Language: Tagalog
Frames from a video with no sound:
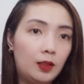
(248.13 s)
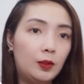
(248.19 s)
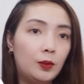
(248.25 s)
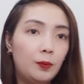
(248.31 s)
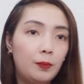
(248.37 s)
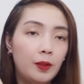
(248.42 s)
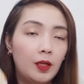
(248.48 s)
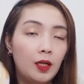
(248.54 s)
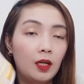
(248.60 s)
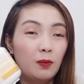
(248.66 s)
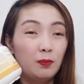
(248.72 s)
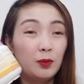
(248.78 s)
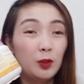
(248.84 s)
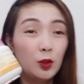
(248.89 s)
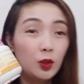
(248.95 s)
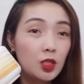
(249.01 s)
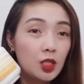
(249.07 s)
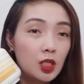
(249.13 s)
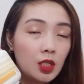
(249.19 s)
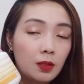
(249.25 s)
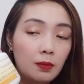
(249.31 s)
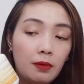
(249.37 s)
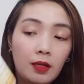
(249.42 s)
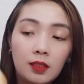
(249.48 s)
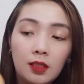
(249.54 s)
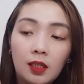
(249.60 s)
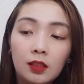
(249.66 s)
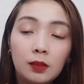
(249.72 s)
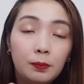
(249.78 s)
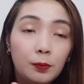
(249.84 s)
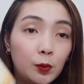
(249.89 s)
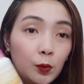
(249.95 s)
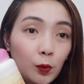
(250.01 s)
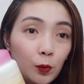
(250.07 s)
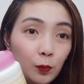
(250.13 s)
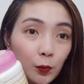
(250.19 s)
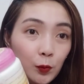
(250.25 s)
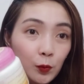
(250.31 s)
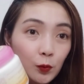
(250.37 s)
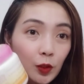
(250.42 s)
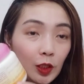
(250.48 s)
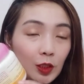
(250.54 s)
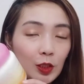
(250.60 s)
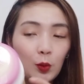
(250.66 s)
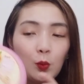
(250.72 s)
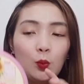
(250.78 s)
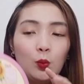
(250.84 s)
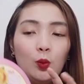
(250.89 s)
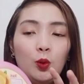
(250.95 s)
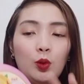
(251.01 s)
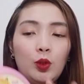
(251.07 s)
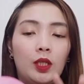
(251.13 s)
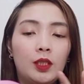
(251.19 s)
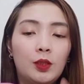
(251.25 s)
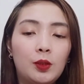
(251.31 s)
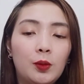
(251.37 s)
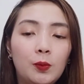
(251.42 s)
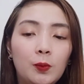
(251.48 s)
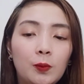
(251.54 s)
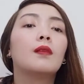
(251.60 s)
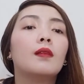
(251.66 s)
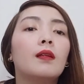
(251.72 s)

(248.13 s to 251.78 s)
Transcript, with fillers: Kumbaga, hindi ko na siya nabasa kasi putol po yung nasa dulo niya. So,